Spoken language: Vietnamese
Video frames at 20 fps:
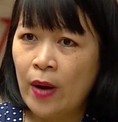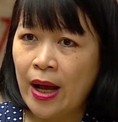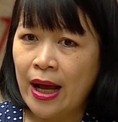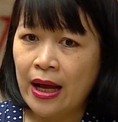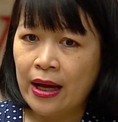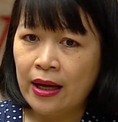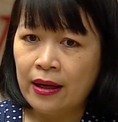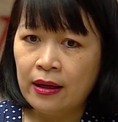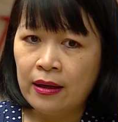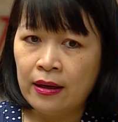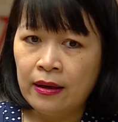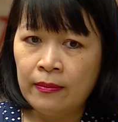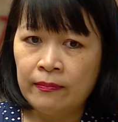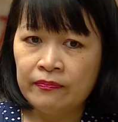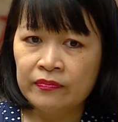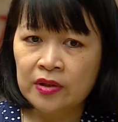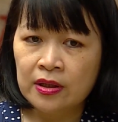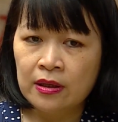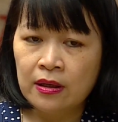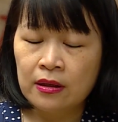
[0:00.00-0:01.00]
quả
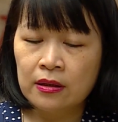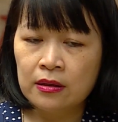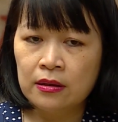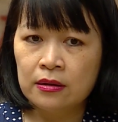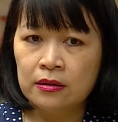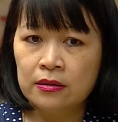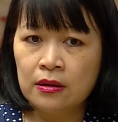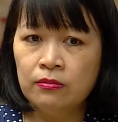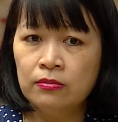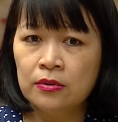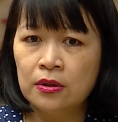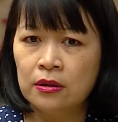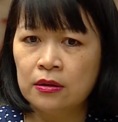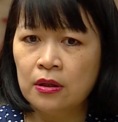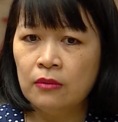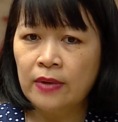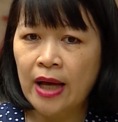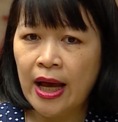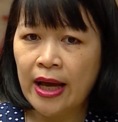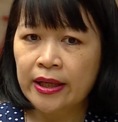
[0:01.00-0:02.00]
công
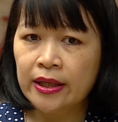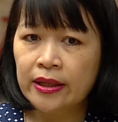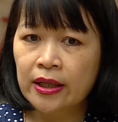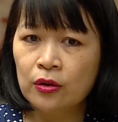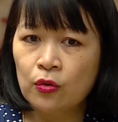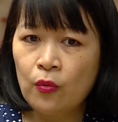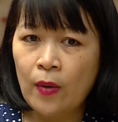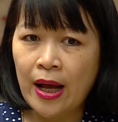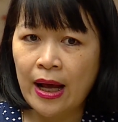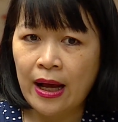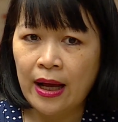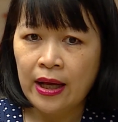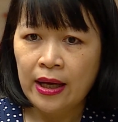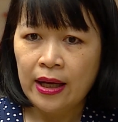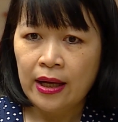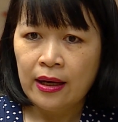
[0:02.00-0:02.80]
công khai cái kết quả